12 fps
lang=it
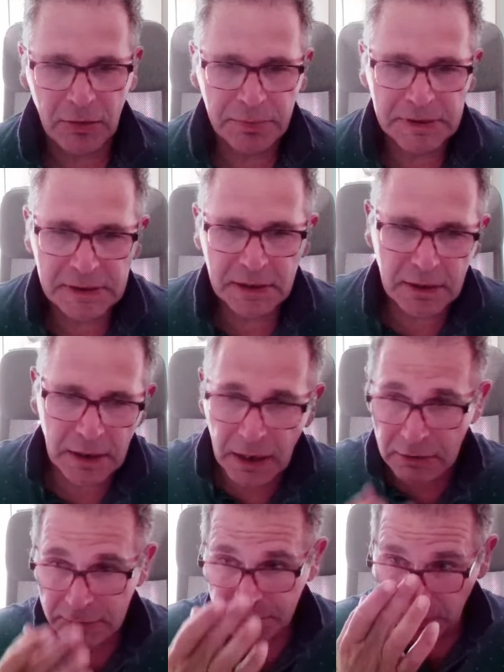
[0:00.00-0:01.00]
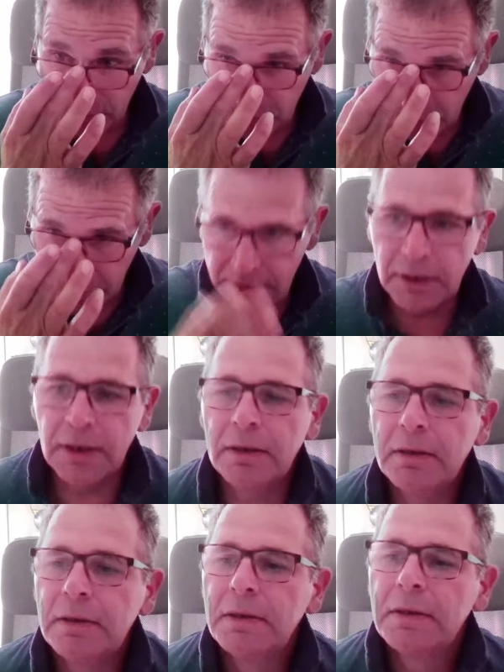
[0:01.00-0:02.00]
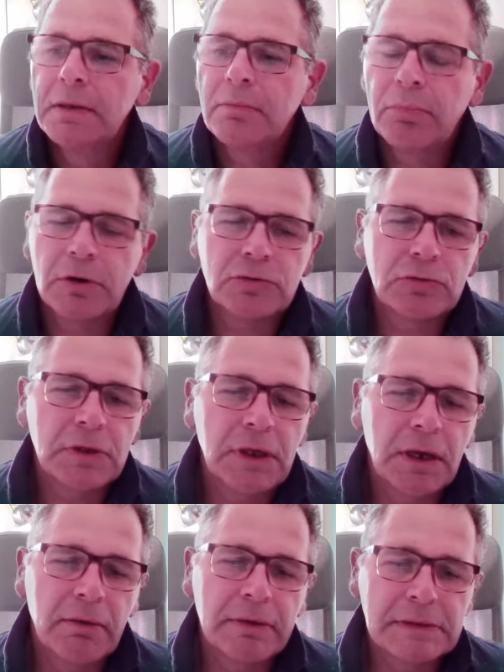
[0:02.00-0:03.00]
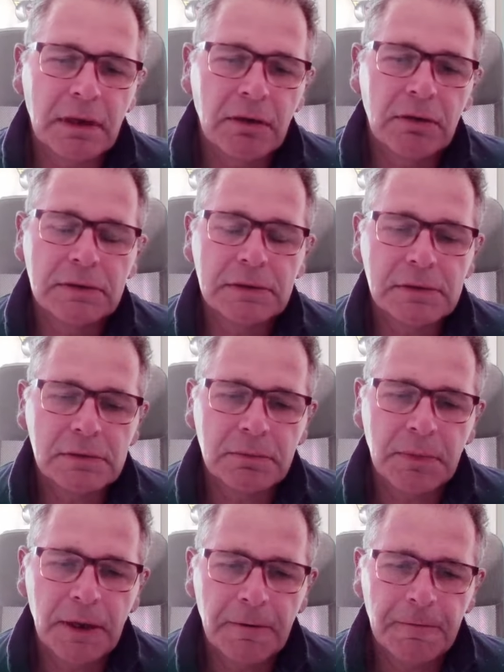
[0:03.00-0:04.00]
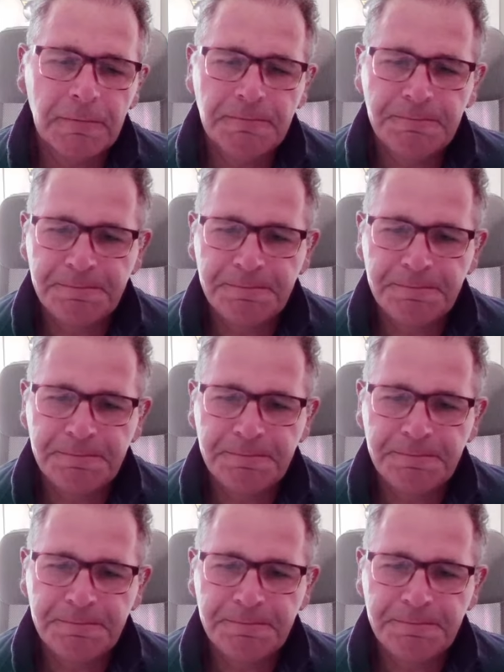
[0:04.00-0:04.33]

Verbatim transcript: ero presente lì allo spoglio, quindi posso dire questa cosa, insomma, ecco.